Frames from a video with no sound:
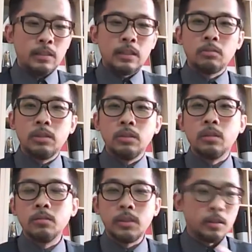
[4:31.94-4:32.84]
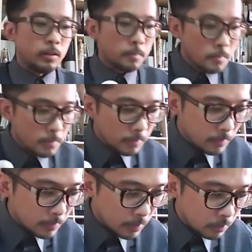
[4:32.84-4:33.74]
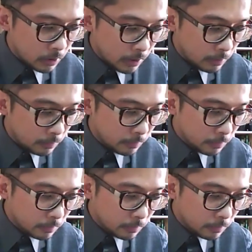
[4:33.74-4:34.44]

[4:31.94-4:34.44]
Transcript: 拿到镜头前呢。等我一下啊。